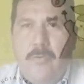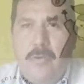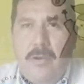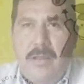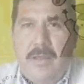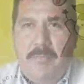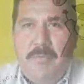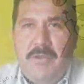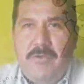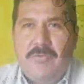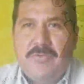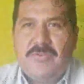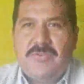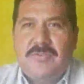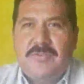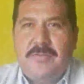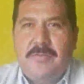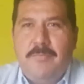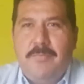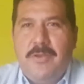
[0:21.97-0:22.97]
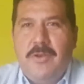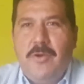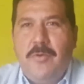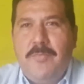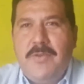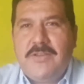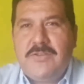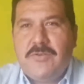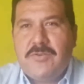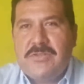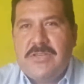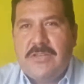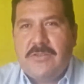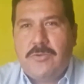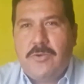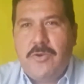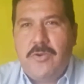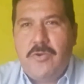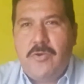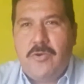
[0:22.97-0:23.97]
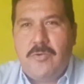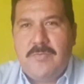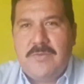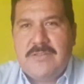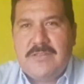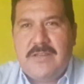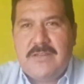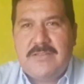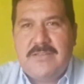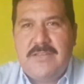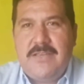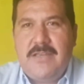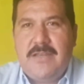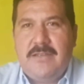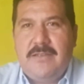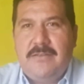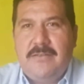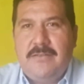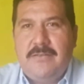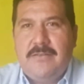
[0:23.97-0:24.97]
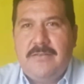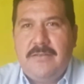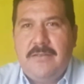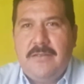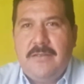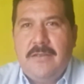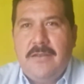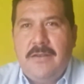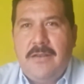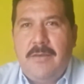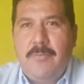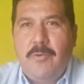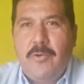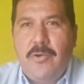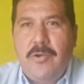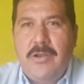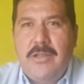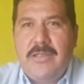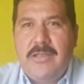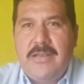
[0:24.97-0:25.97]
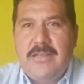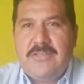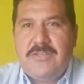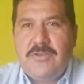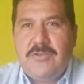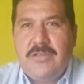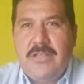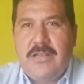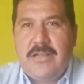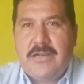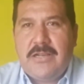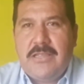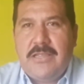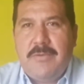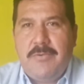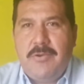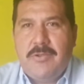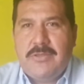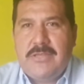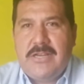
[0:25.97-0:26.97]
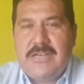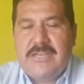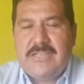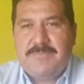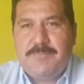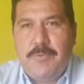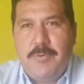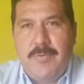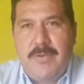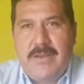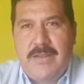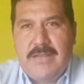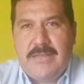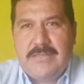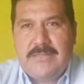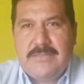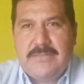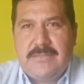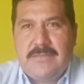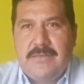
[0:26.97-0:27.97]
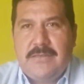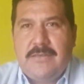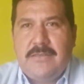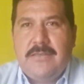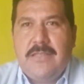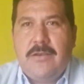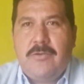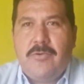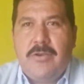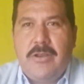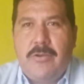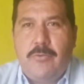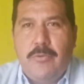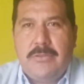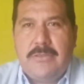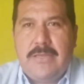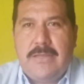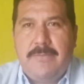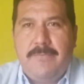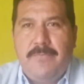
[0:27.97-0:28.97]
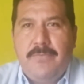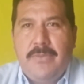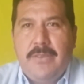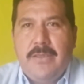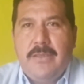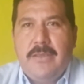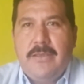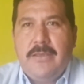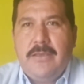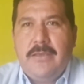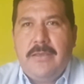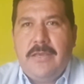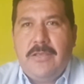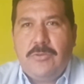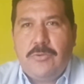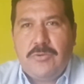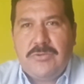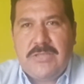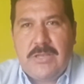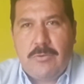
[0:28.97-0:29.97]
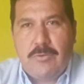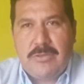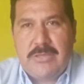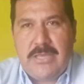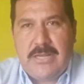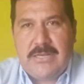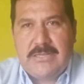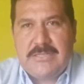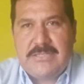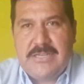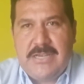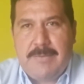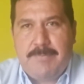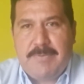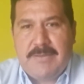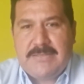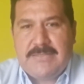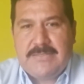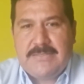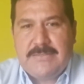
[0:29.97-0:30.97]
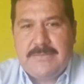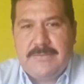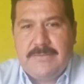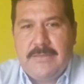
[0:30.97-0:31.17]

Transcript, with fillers: Hola amigos, mi nombre es José Antonio Gómez García. Laboro en la dirección de la red de bibliotecas públicas del Coneculta en Tuxtla Gutiérrez, Chiapas.